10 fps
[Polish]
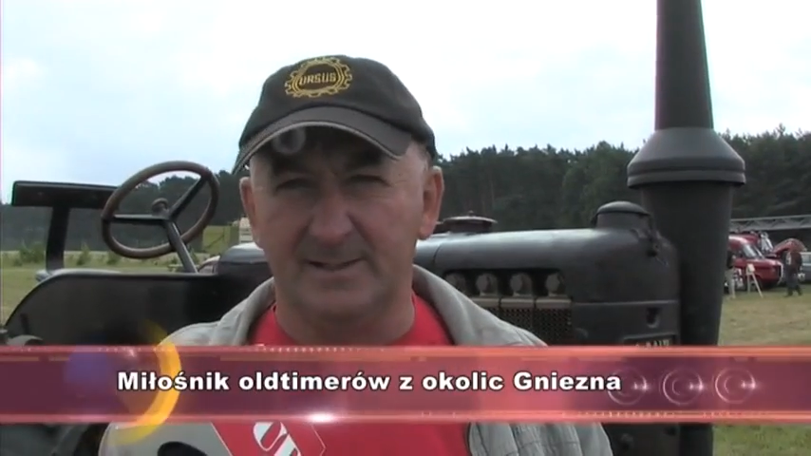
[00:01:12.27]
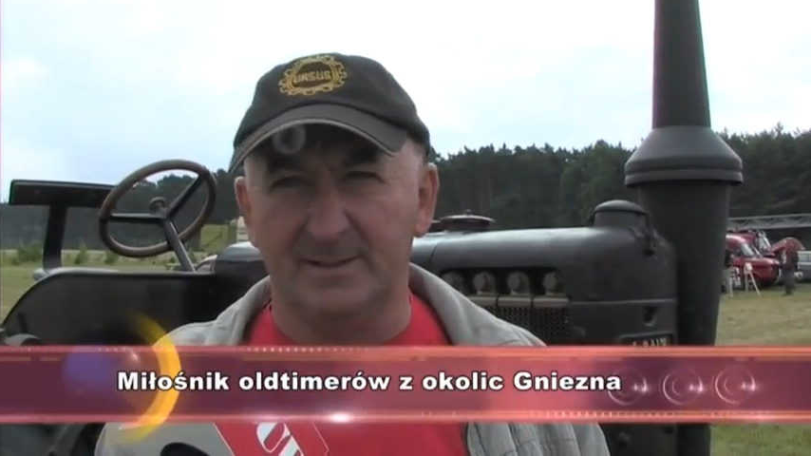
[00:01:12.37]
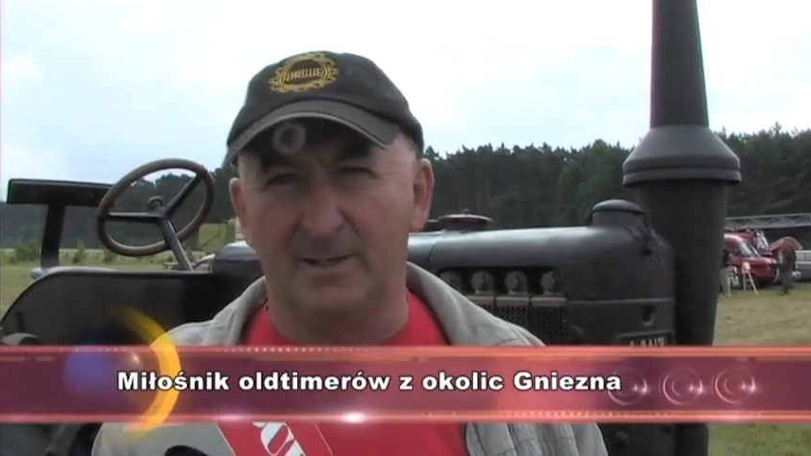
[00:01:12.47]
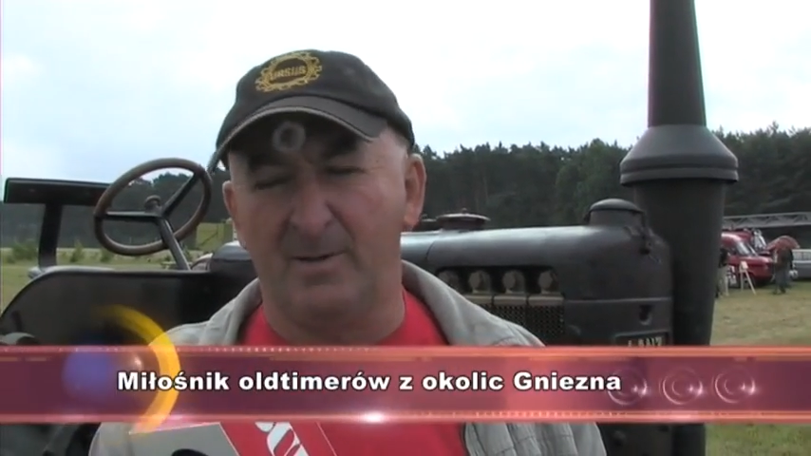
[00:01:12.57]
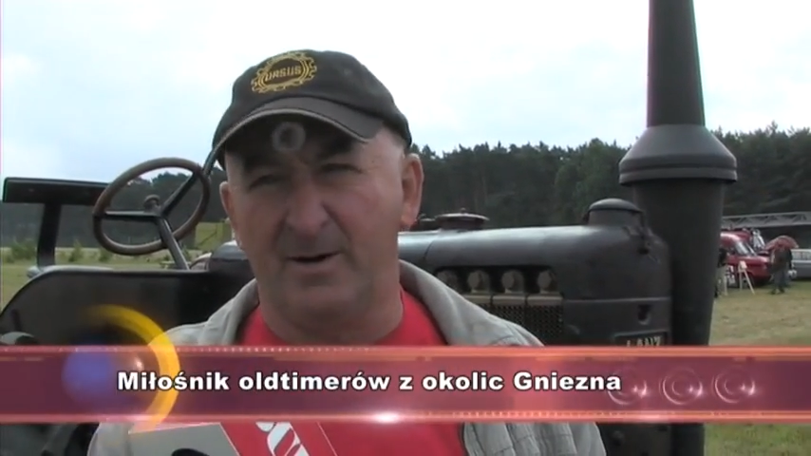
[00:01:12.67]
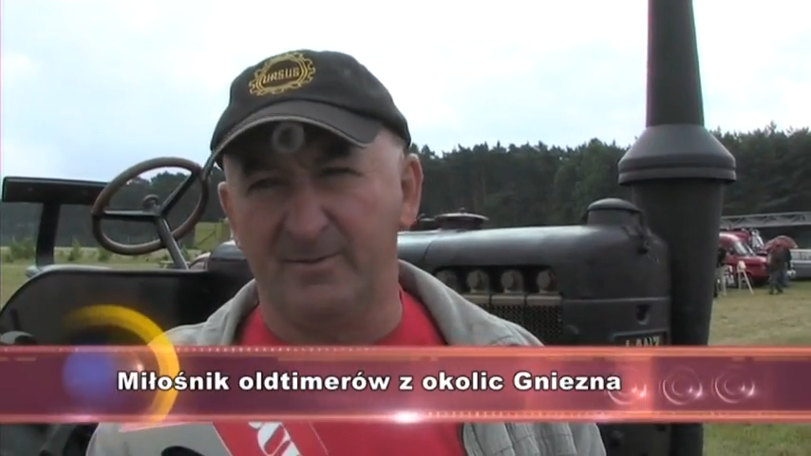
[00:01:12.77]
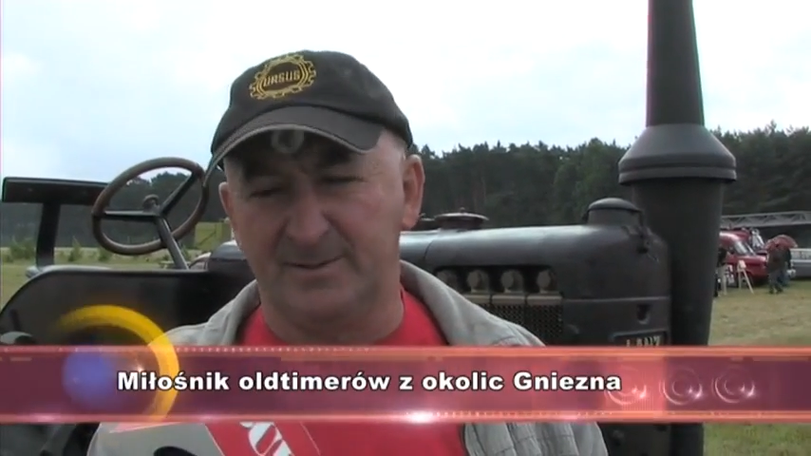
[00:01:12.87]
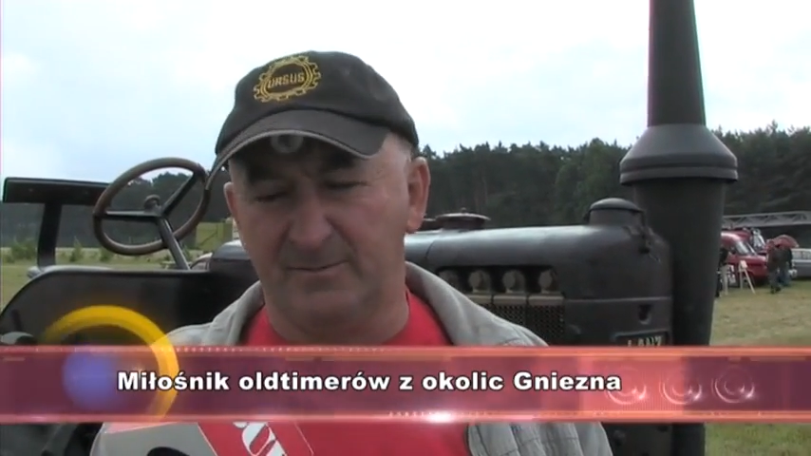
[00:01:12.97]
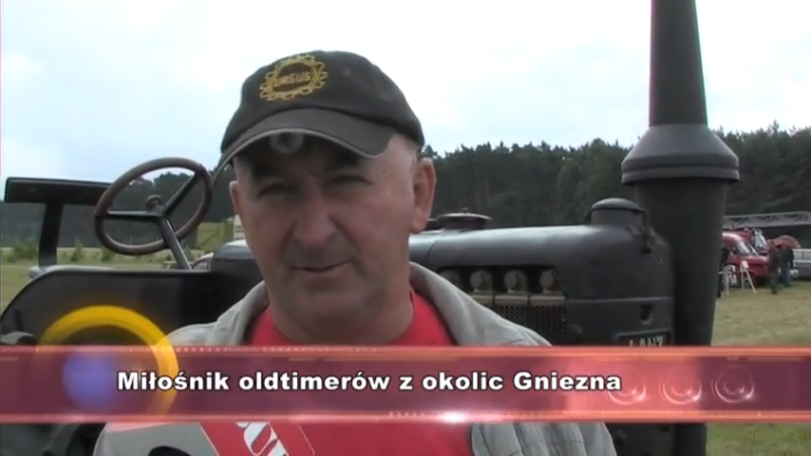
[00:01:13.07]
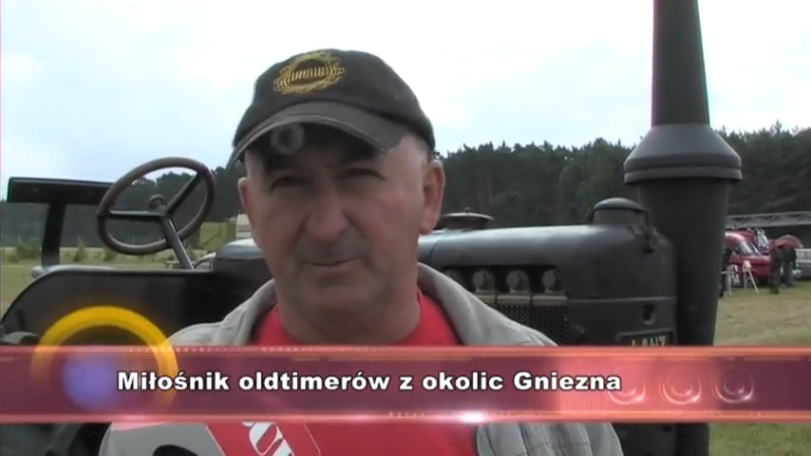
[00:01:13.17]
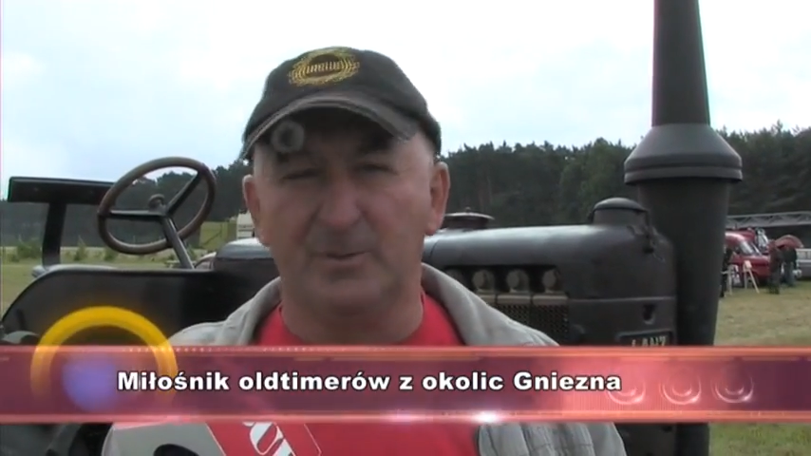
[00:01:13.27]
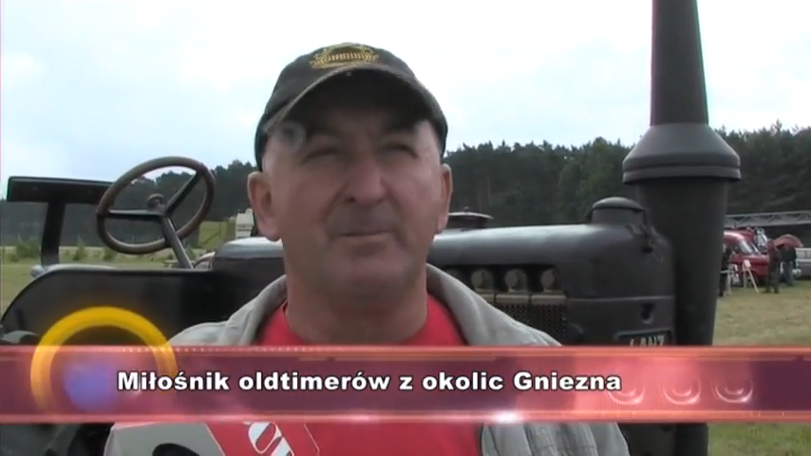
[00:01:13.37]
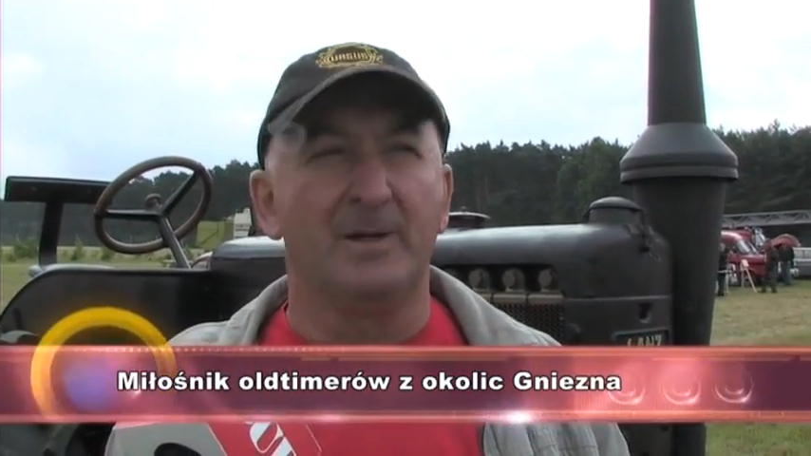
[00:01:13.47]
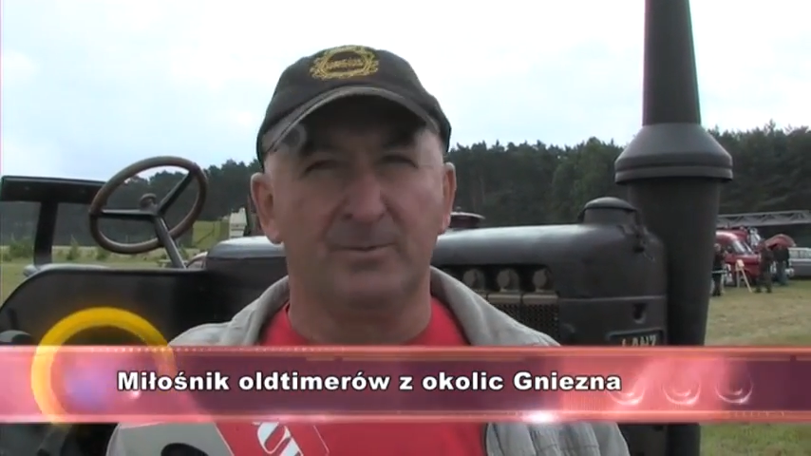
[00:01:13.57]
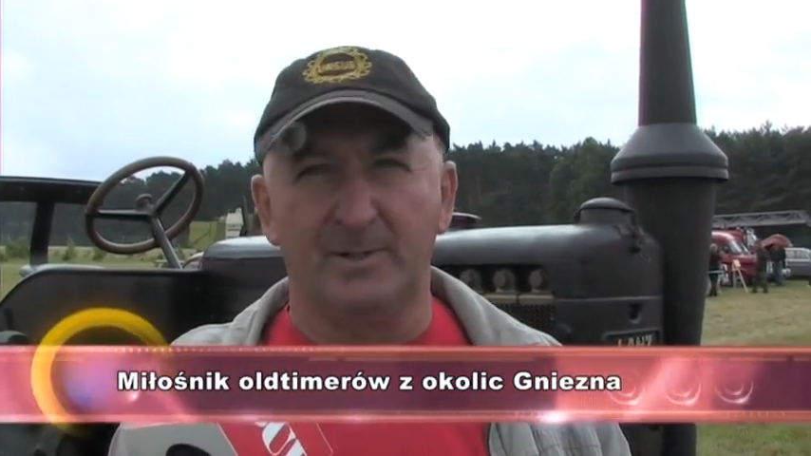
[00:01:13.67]
to taka mała miejscowość
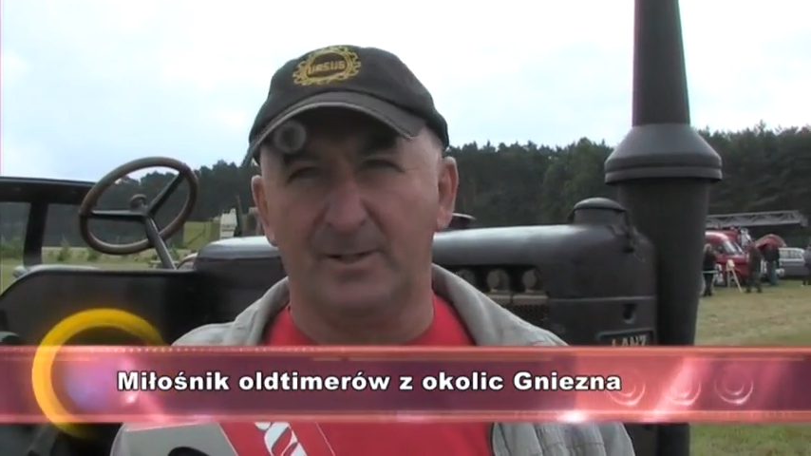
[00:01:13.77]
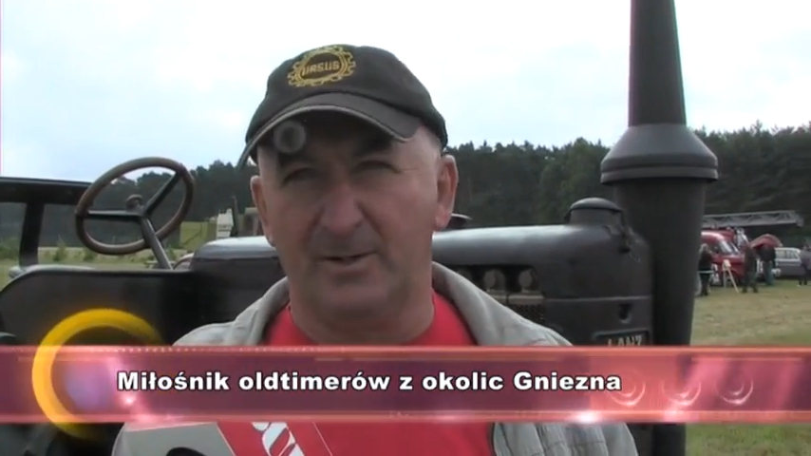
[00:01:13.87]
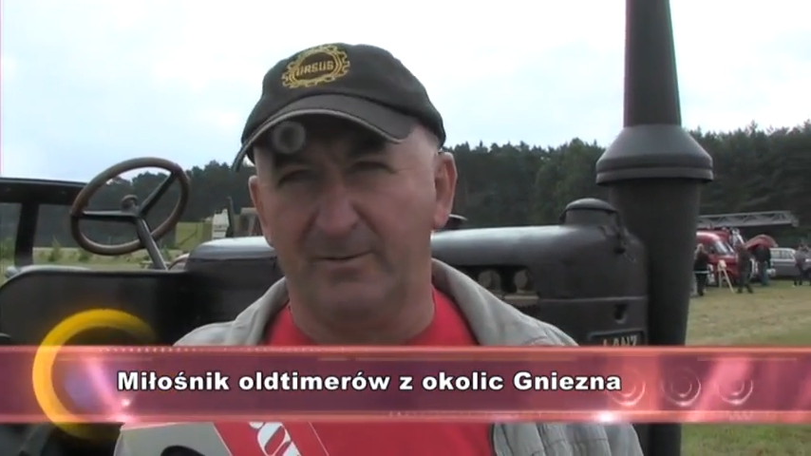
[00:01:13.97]
podobna tutaj do